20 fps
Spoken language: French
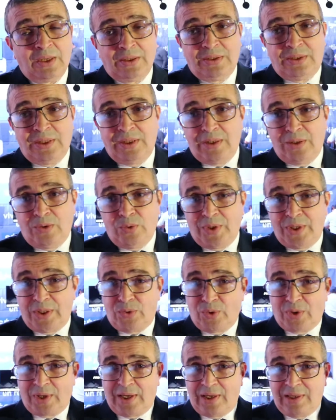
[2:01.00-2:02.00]
des lunettes
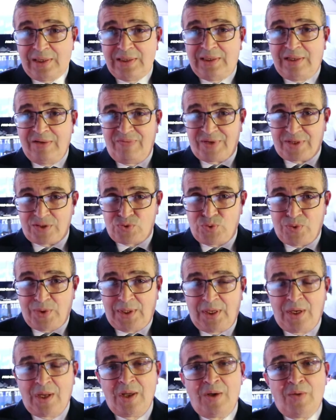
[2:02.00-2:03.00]
de réalité
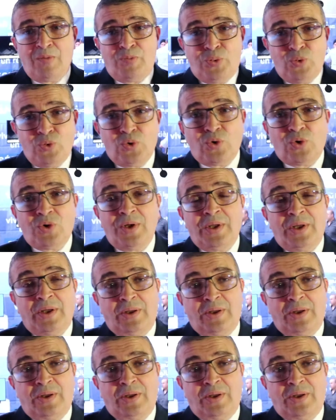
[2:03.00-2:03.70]
virtuelle pour